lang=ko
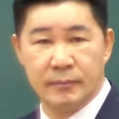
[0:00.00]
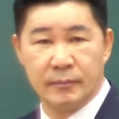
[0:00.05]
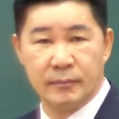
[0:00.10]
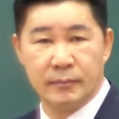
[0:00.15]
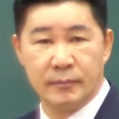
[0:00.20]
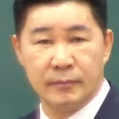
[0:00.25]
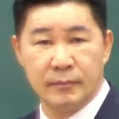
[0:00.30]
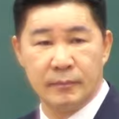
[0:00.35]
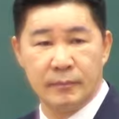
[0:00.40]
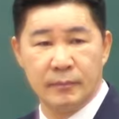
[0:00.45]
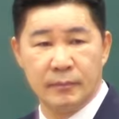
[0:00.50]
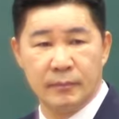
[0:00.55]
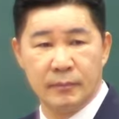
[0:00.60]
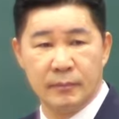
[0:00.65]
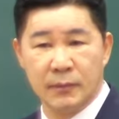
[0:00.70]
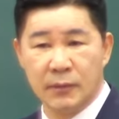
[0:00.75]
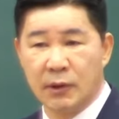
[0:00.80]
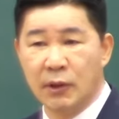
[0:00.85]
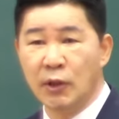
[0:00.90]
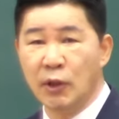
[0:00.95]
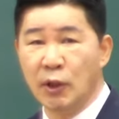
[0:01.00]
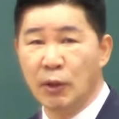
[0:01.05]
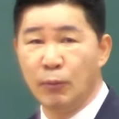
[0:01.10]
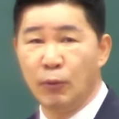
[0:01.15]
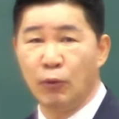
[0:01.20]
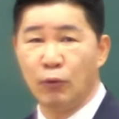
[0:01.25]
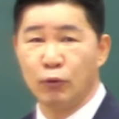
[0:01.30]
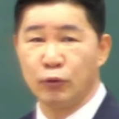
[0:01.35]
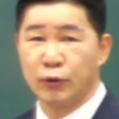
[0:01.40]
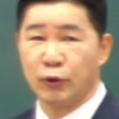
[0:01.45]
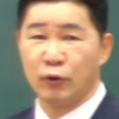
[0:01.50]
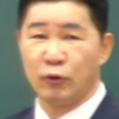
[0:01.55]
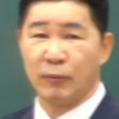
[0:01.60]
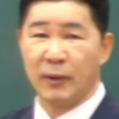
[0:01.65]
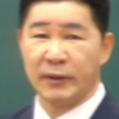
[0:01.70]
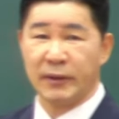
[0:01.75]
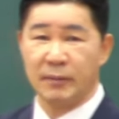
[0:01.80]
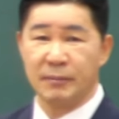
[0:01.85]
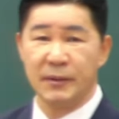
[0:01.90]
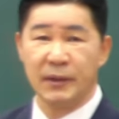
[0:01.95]
그걸 보고 웃으러
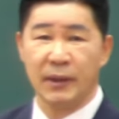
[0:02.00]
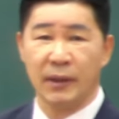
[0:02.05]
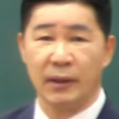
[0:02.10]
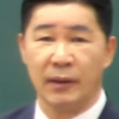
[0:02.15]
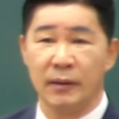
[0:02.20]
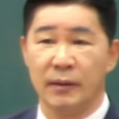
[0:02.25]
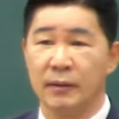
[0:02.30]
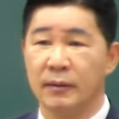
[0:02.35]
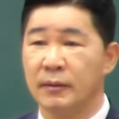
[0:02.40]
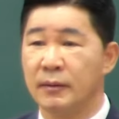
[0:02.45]
면안 됩니다.